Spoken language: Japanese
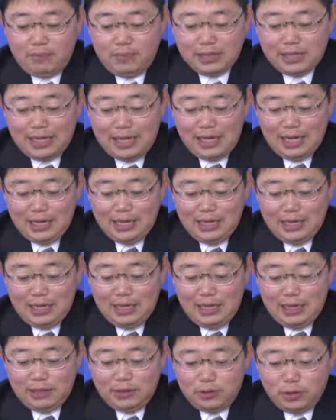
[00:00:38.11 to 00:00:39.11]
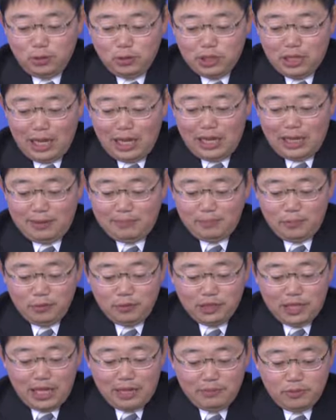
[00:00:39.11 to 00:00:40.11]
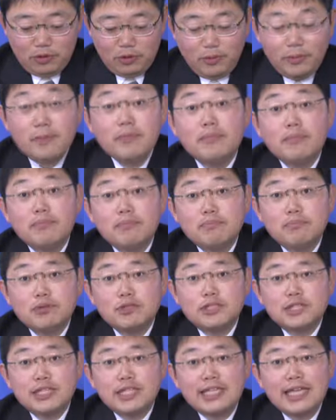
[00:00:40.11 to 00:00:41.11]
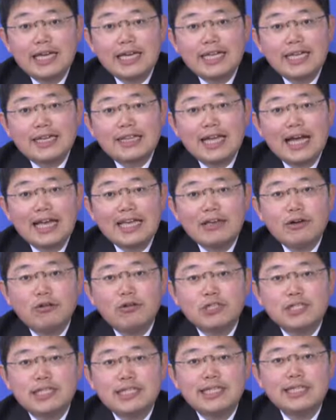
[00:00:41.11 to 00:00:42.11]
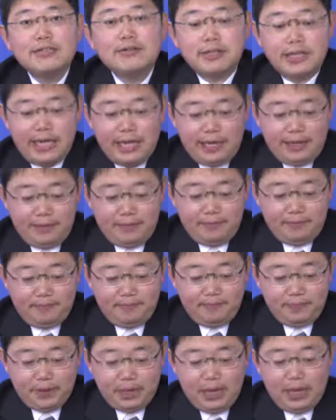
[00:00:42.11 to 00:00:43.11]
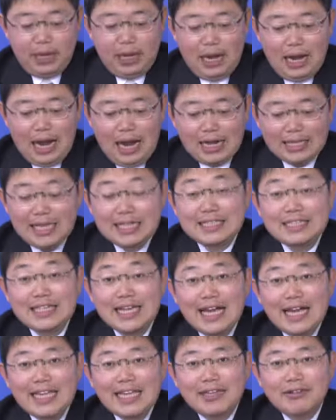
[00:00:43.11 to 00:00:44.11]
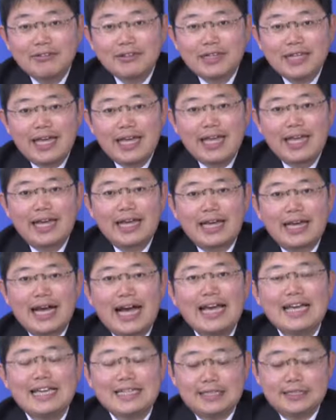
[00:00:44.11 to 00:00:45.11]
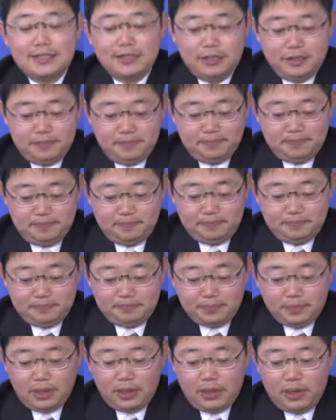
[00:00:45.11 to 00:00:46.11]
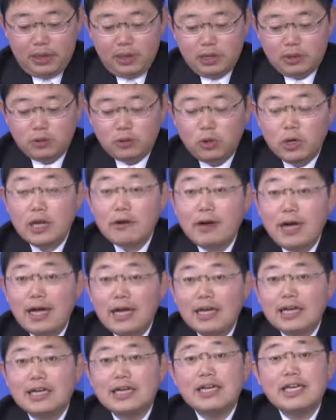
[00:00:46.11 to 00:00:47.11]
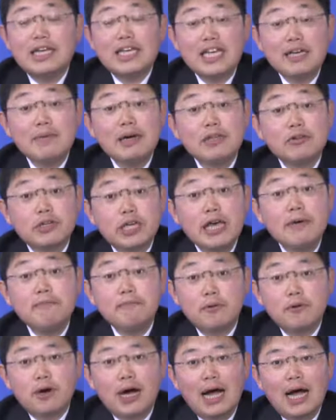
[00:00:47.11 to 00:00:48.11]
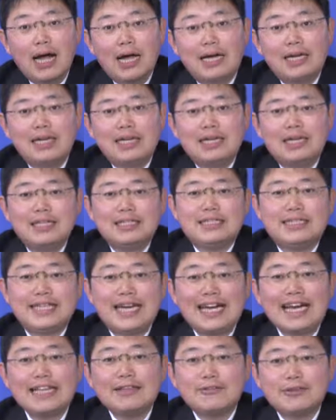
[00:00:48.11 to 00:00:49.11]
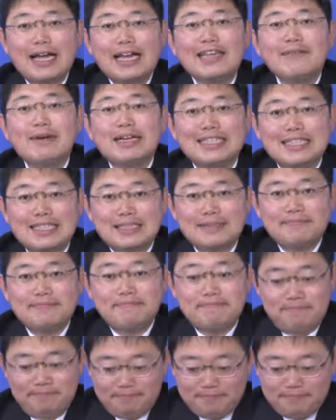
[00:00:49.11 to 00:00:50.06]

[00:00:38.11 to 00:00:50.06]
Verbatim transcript: また、どんな問題も物理的な対応を退け、話し合いによって解決する。これは今の憲法が力となります。